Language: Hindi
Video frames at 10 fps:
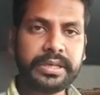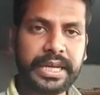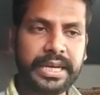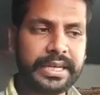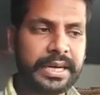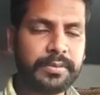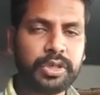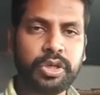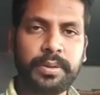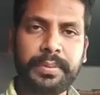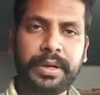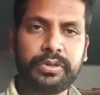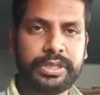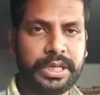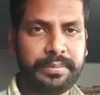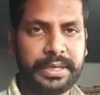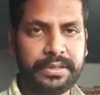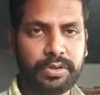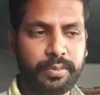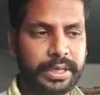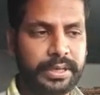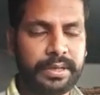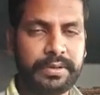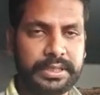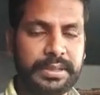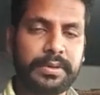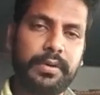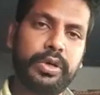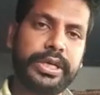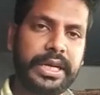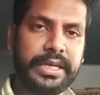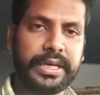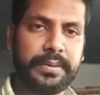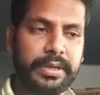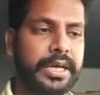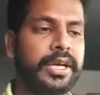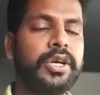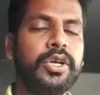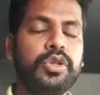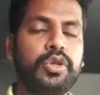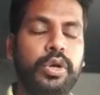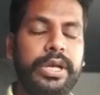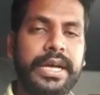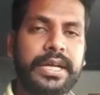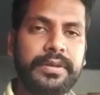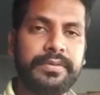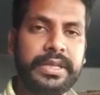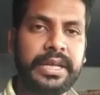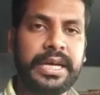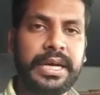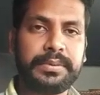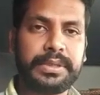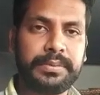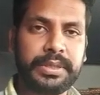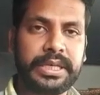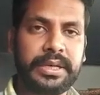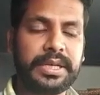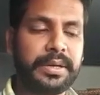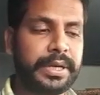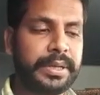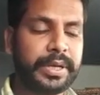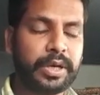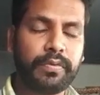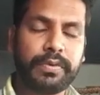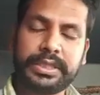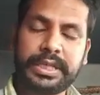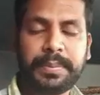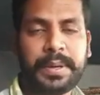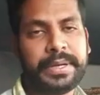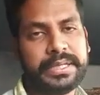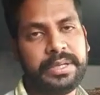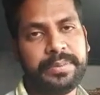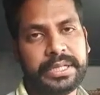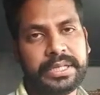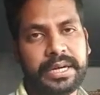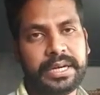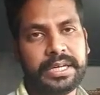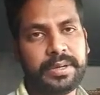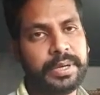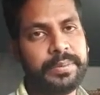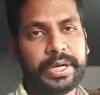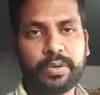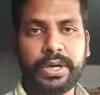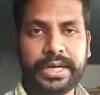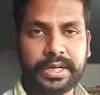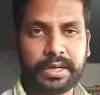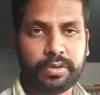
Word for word: टेलीग्राम का जो नंबर है वो सेम है जो मेरा व्हाट्सअप का वही टेलीग्राम का है तो एक निवेदन है आप सभी से कि भाई मेरे को व्हाट्सएप पे मैसेज मत करना कि भाई मेरे को ऐड कर